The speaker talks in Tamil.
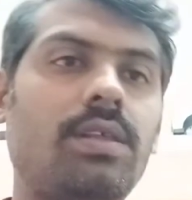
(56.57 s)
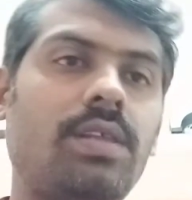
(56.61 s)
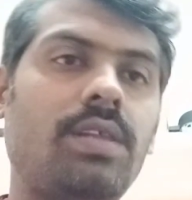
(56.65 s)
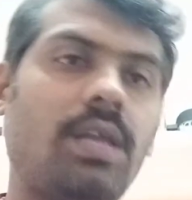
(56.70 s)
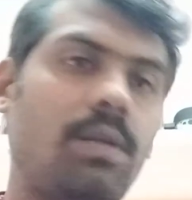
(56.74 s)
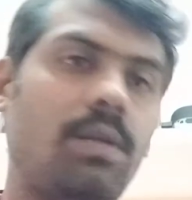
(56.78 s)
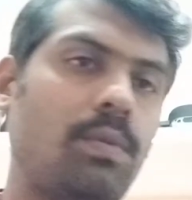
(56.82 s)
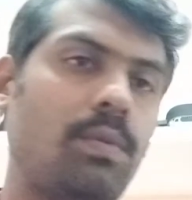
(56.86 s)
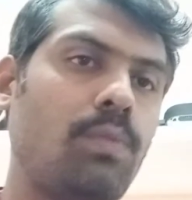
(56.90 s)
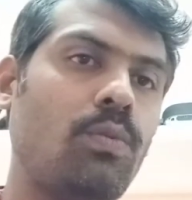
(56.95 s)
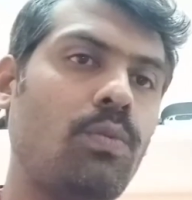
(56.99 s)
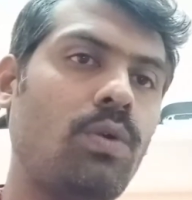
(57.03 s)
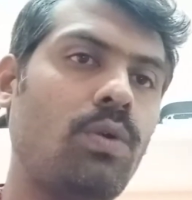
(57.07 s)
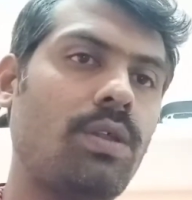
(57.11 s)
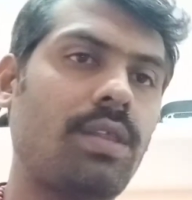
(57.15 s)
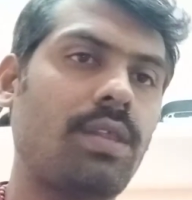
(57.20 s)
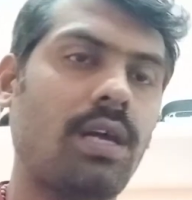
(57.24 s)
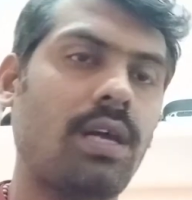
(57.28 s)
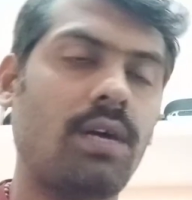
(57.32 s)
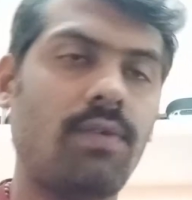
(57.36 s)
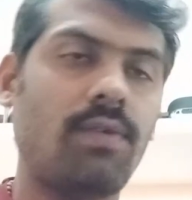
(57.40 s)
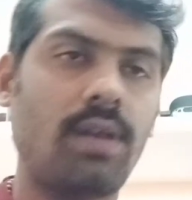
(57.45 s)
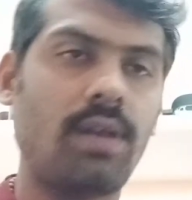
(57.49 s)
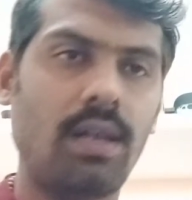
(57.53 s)
தினமும் ஒரு
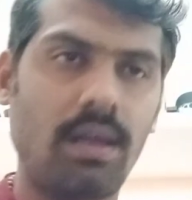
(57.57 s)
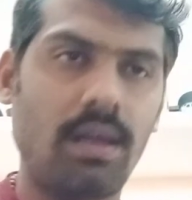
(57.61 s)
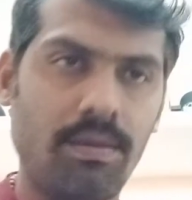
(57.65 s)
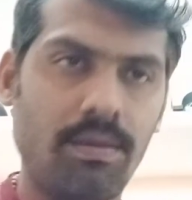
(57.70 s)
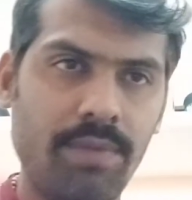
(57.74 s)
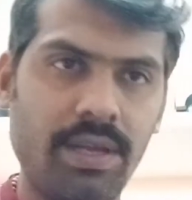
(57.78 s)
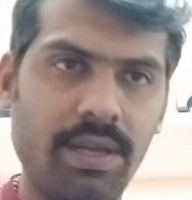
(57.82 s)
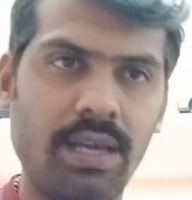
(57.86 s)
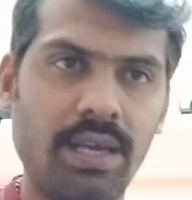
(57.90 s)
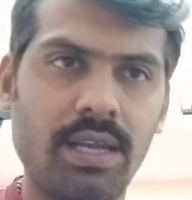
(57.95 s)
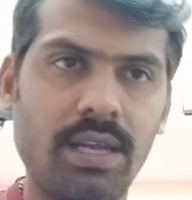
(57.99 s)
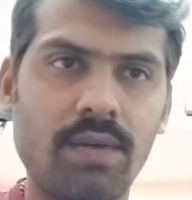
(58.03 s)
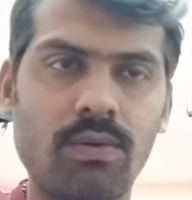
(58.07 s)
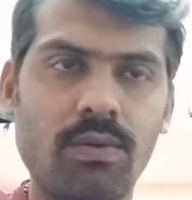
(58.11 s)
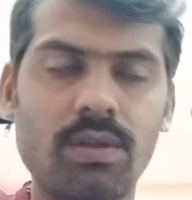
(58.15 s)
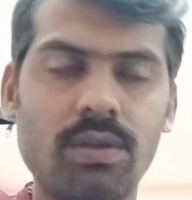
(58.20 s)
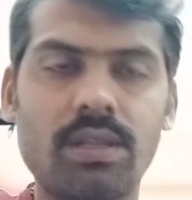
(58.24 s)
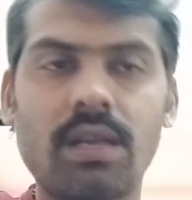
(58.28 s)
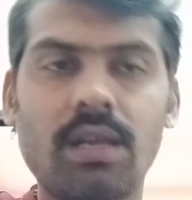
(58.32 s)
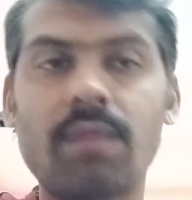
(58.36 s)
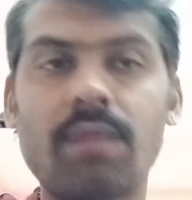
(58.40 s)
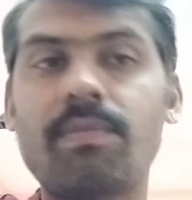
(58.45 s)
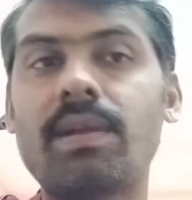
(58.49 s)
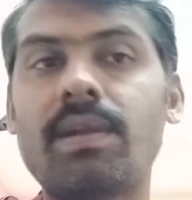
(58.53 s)
தகவல் அப்படிங்கிற ஒரு
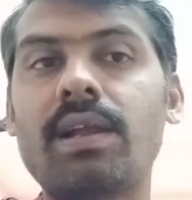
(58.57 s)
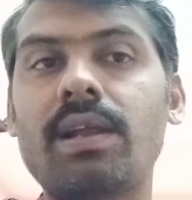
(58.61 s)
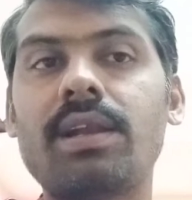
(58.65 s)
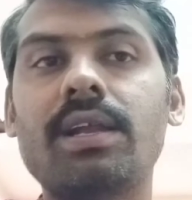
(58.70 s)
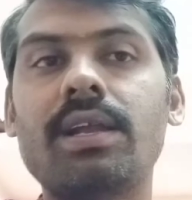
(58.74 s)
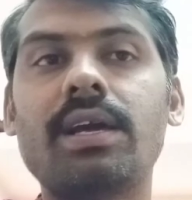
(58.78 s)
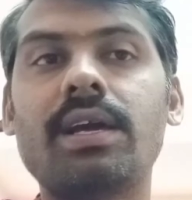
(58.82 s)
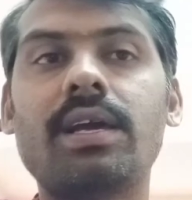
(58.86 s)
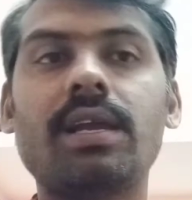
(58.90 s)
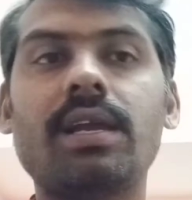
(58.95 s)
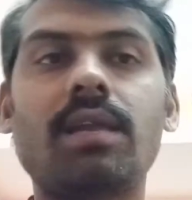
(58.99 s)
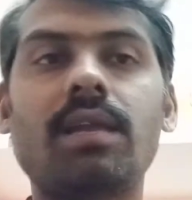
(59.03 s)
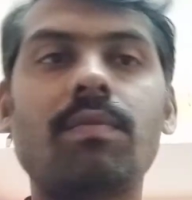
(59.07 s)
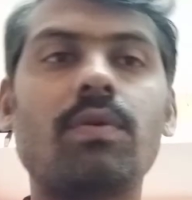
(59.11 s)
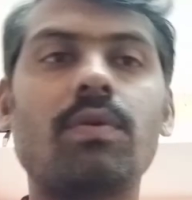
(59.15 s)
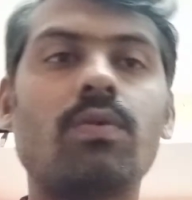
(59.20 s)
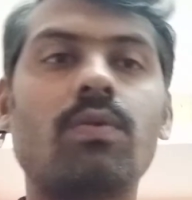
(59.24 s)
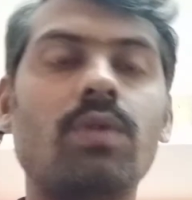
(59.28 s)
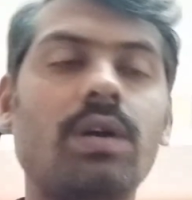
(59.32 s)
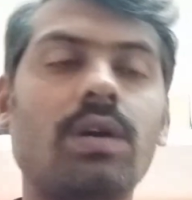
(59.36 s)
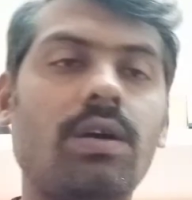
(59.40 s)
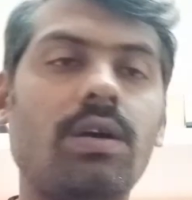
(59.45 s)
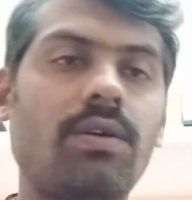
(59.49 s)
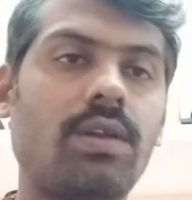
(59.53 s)
தலைப்பில் இன்றைக்கி நம்ம
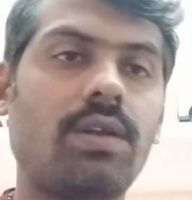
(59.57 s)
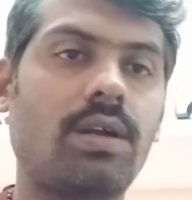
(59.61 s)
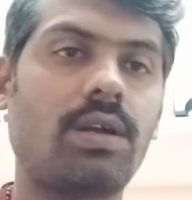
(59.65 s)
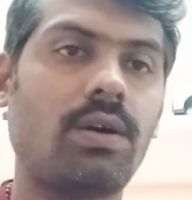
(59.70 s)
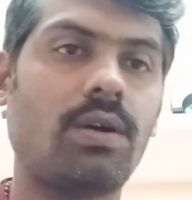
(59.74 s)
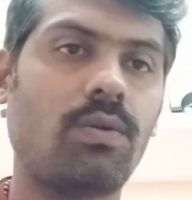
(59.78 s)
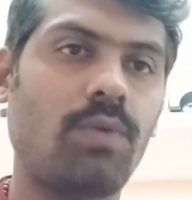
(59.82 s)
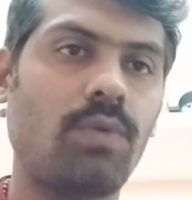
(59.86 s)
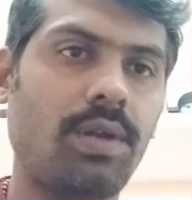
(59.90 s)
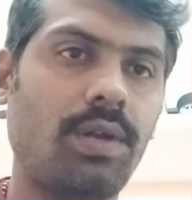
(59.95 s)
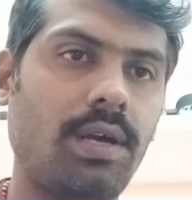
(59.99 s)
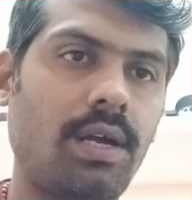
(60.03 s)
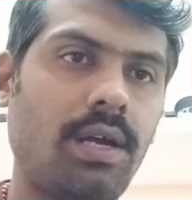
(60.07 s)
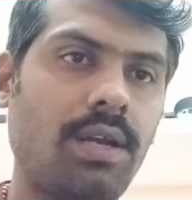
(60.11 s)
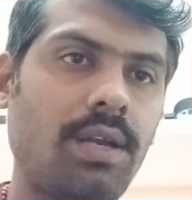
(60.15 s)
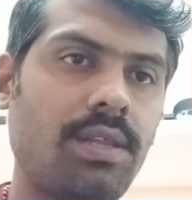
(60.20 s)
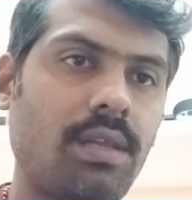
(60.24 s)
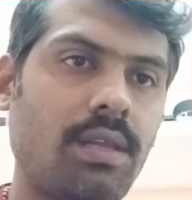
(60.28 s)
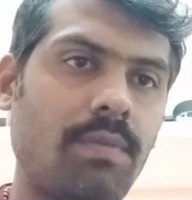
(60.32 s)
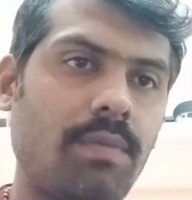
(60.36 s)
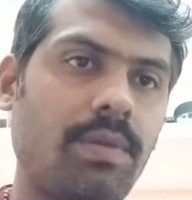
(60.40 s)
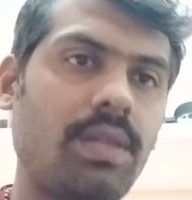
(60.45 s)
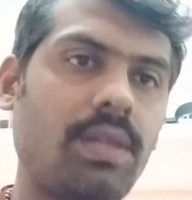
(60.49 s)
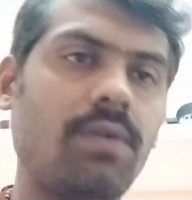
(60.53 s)
கொடுக்க இருக்கக்கூடிய
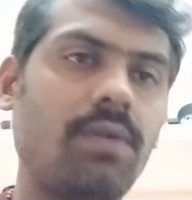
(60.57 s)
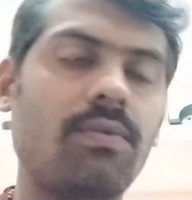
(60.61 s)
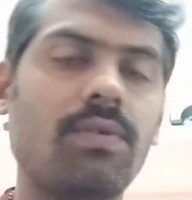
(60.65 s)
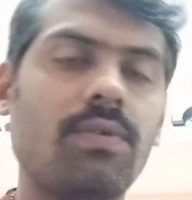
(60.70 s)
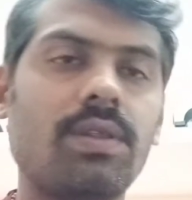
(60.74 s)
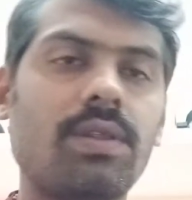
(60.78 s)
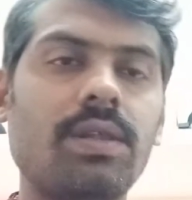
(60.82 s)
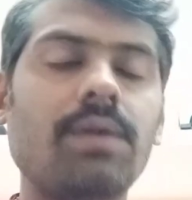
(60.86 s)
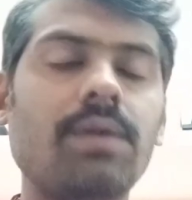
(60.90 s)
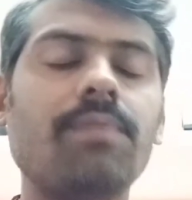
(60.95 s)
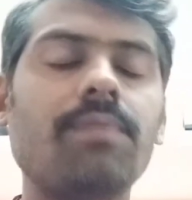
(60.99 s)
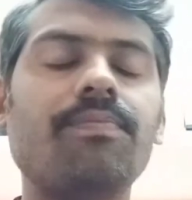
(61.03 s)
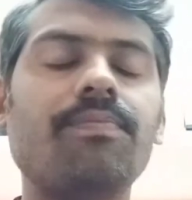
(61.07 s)
அடுத்த பதிவு வந்து